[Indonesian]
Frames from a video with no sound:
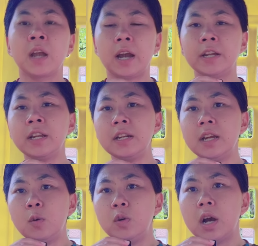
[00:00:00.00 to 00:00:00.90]
akhirnya
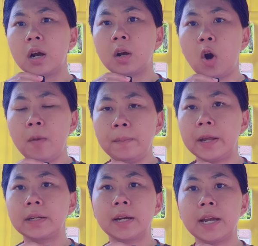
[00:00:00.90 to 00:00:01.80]
dia udah
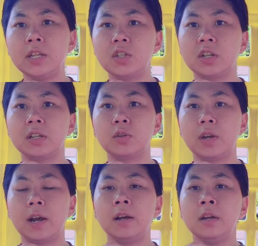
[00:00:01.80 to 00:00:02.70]
komplain ke agent ya
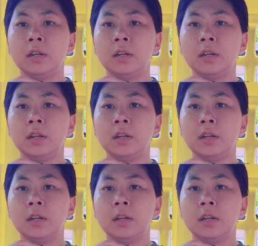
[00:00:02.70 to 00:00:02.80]
cuy ya